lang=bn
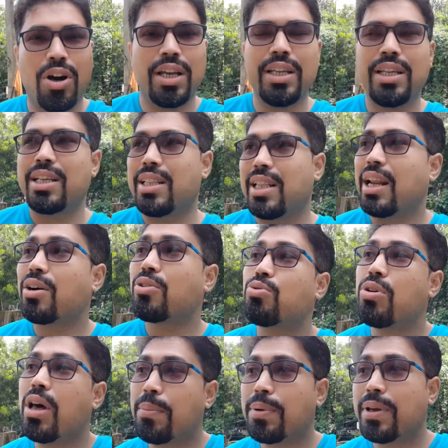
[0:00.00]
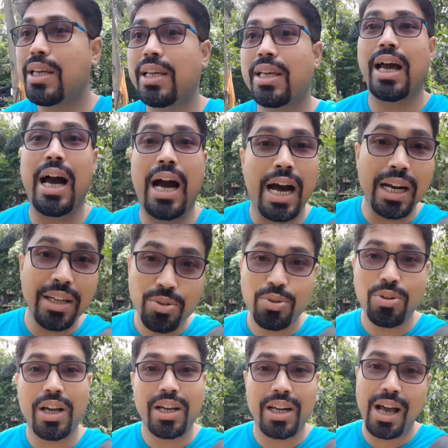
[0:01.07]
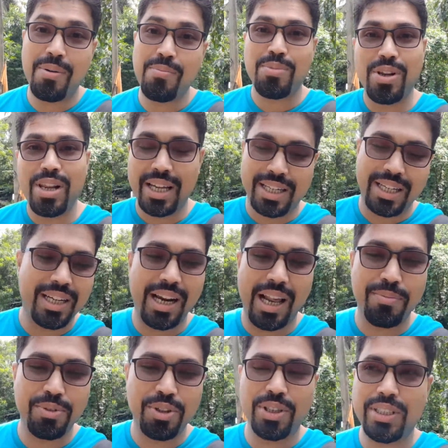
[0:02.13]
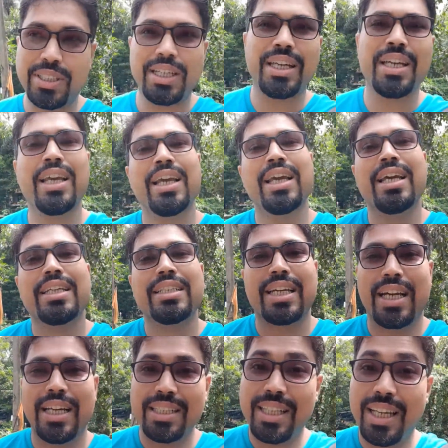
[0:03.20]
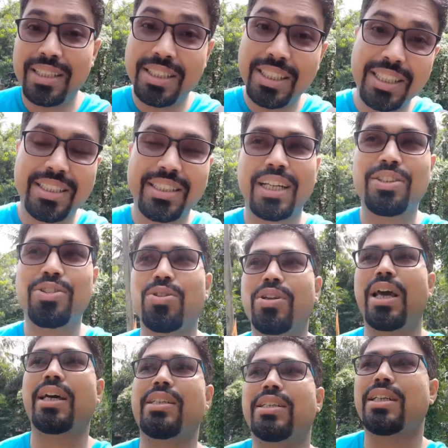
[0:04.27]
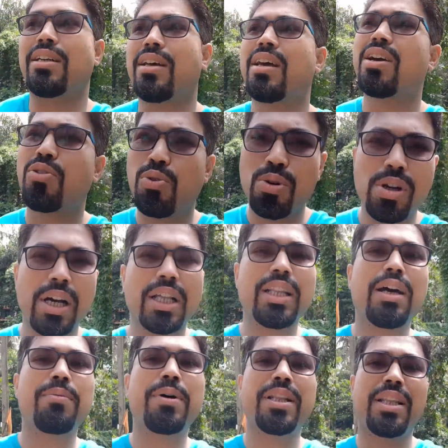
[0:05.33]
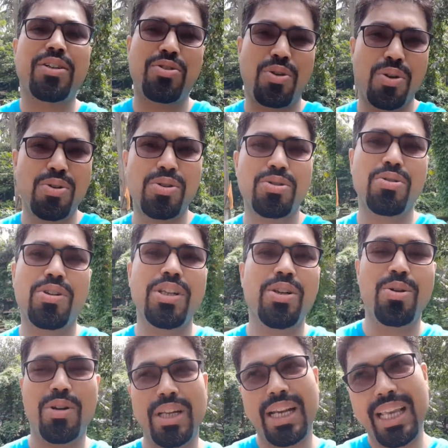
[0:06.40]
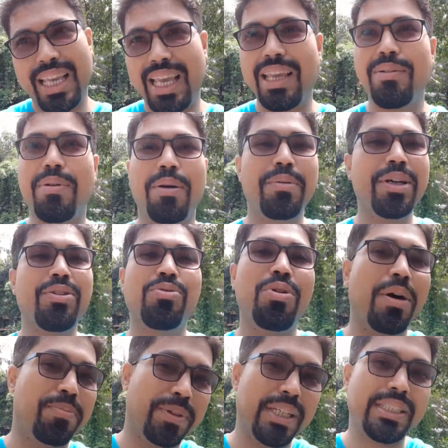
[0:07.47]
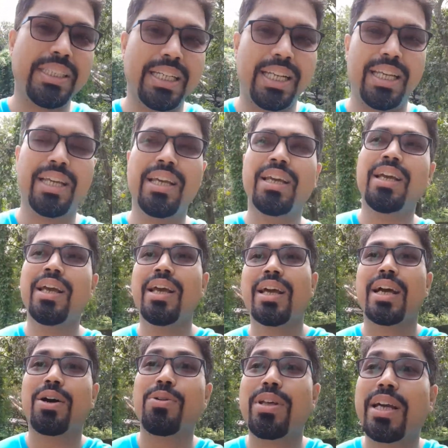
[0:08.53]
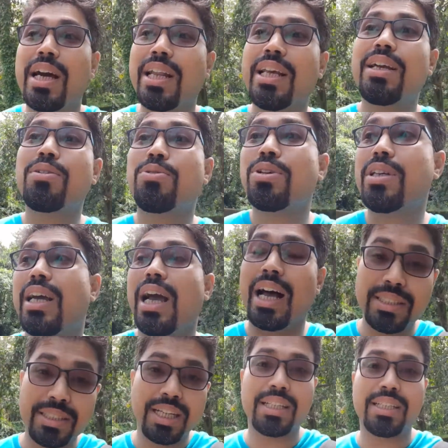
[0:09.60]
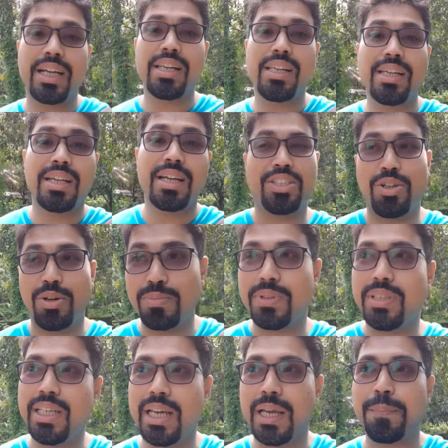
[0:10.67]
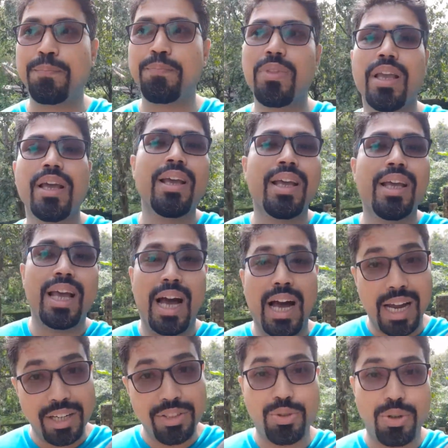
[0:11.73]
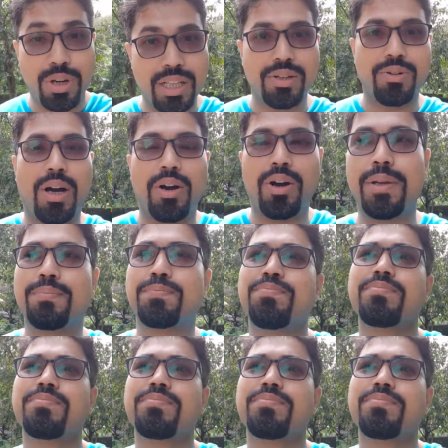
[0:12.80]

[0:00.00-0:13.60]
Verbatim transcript: হয় তারা গুড়াপে হারজোড়া গ্রাম বলে একটা গ্রাম রয়েছে সেখানে তারা চিকিৎসার জন্য আসেন কলকাতা বা তার শহরতলির লোকেরা এইভাবেই গুড়াপকে চেনে কারণ এখানে ওই গাছগাছালি এসব দিয়ে হাড় জোড়া দেওয়া হয়